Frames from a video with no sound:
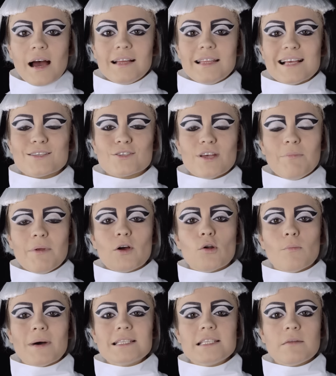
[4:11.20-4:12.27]
Adesso sempre
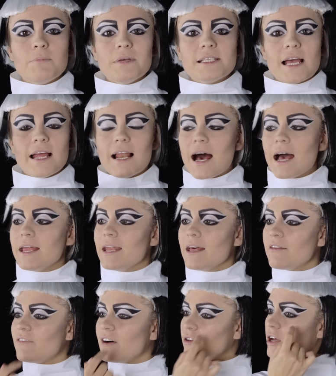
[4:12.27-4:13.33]
col Masterpiece
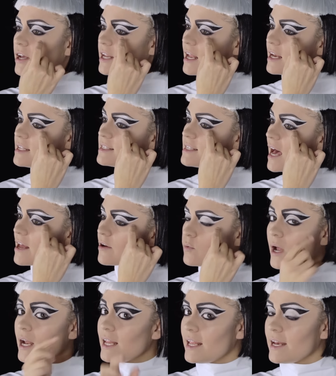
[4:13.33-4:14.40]
Eyeliner vado a realizzare
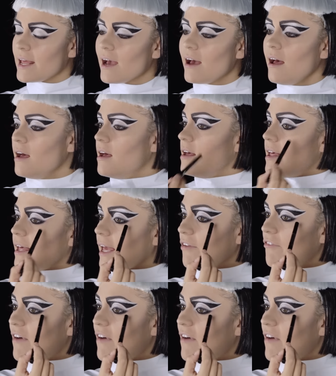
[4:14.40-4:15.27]
una linea che